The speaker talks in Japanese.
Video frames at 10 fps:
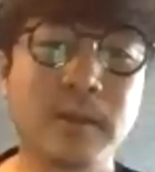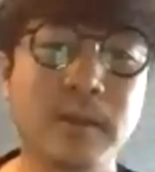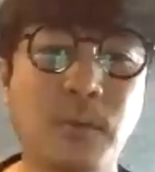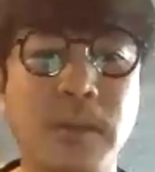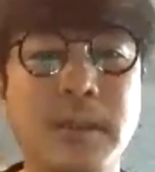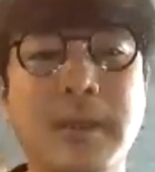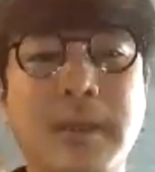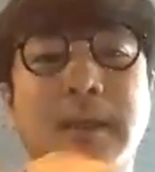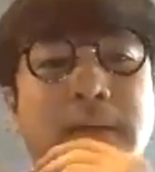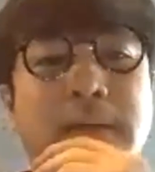て、
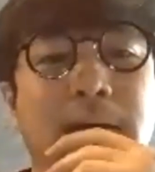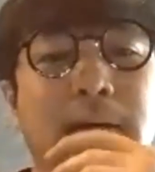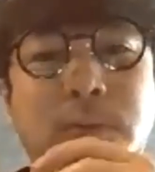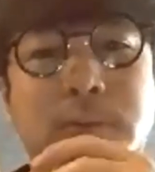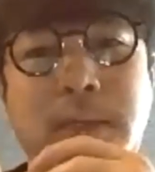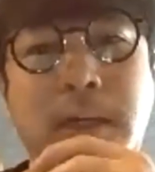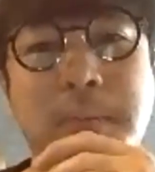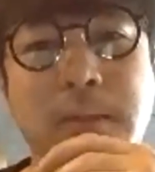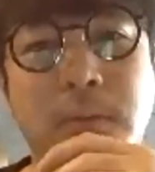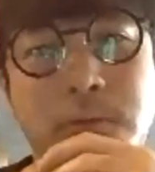あの、画面
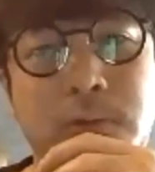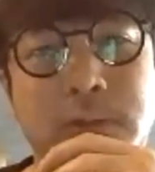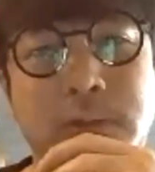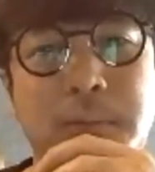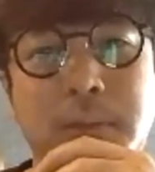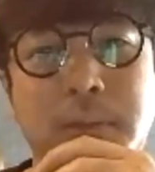共有とかしてもいいんですか